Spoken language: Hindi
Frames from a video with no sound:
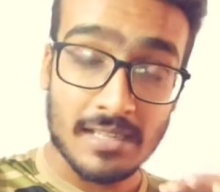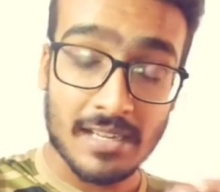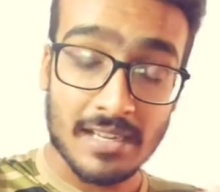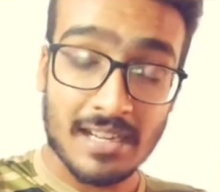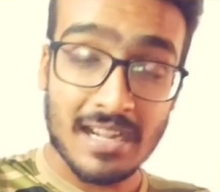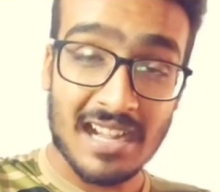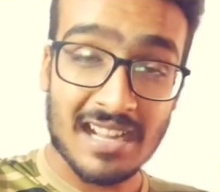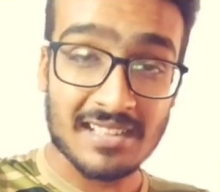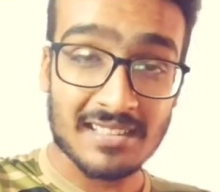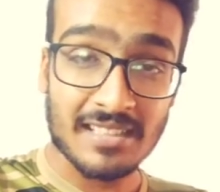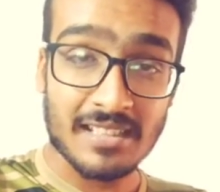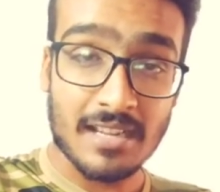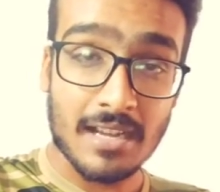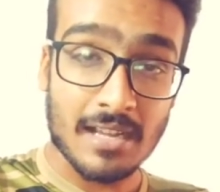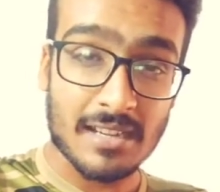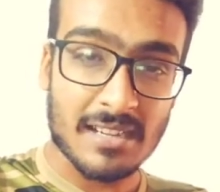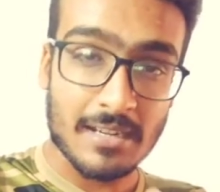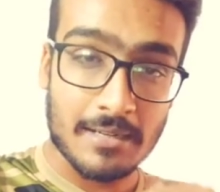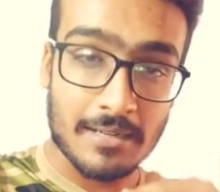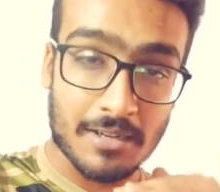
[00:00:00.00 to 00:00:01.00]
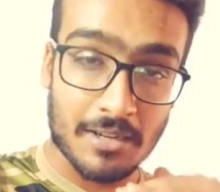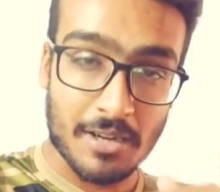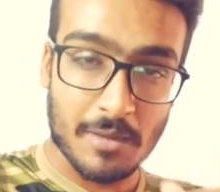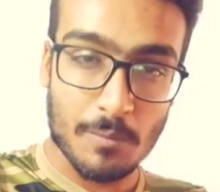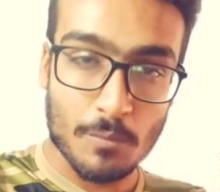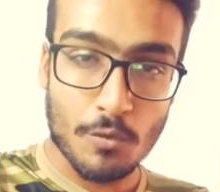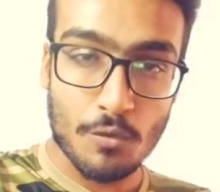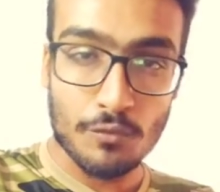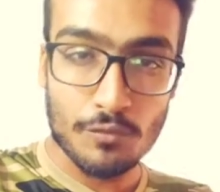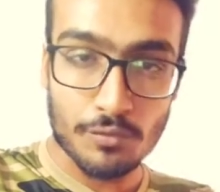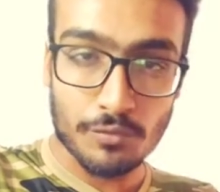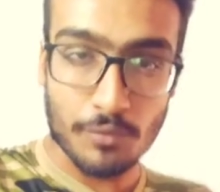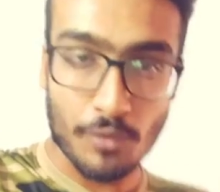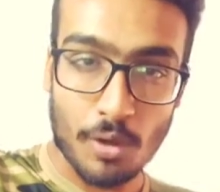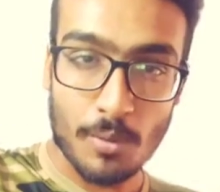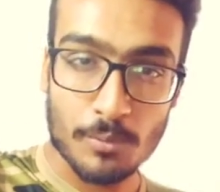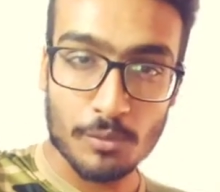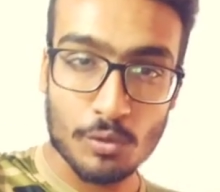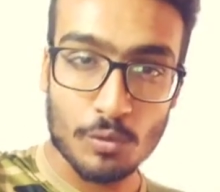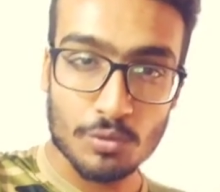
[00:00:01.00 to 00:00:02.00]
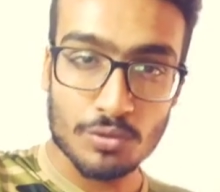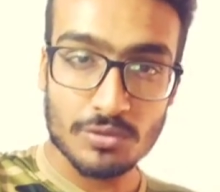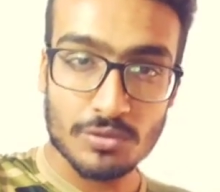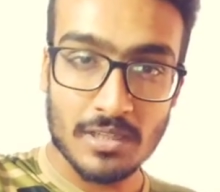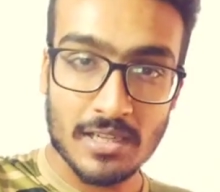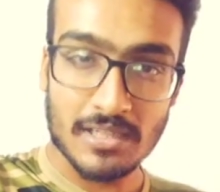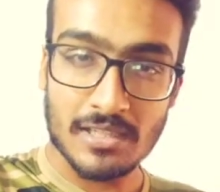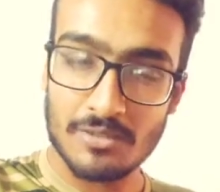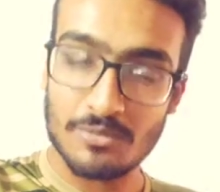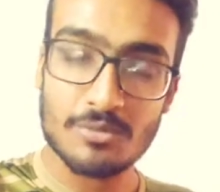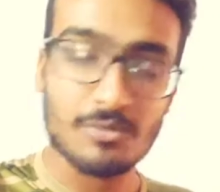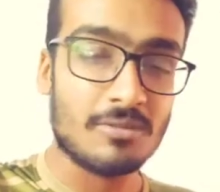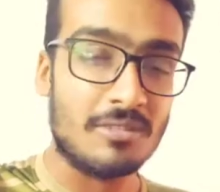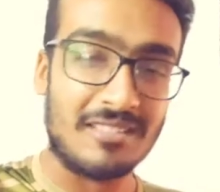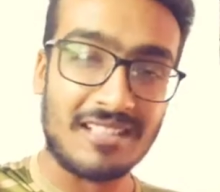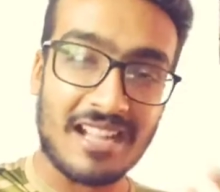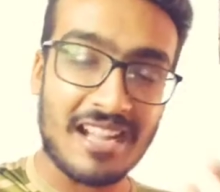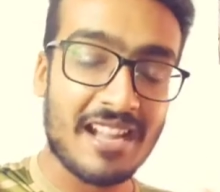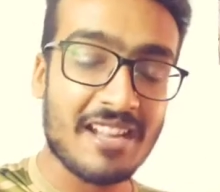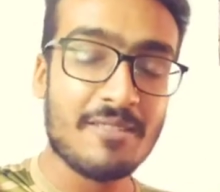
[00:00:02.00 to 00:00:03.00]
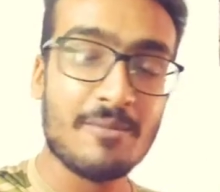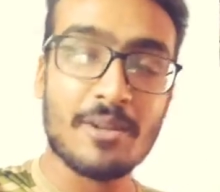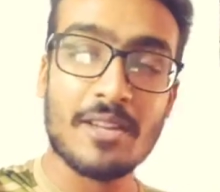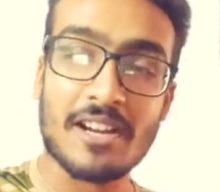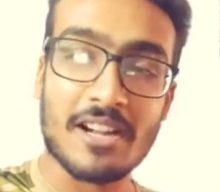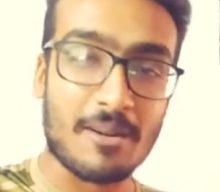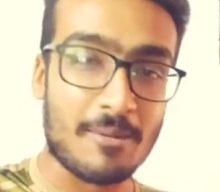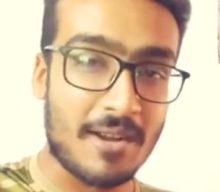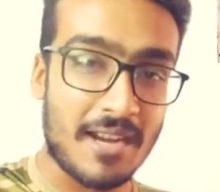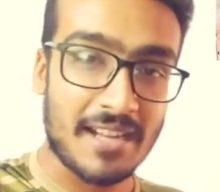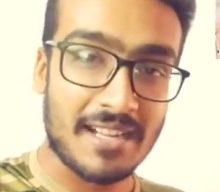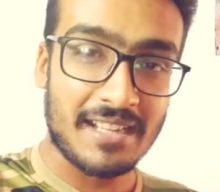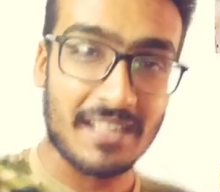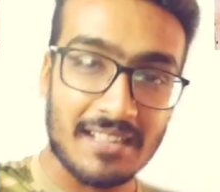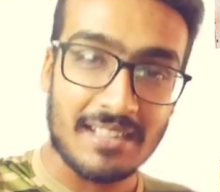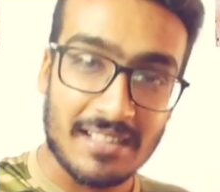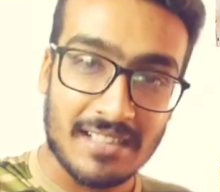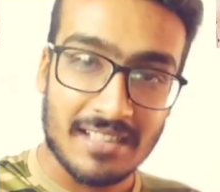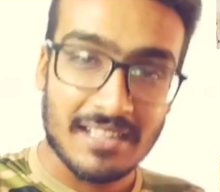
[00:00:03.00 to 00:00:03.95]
कि कार्तिक आर्यन रिमूव फ्रॉम दोस्ताना टू ना है मेरा भाई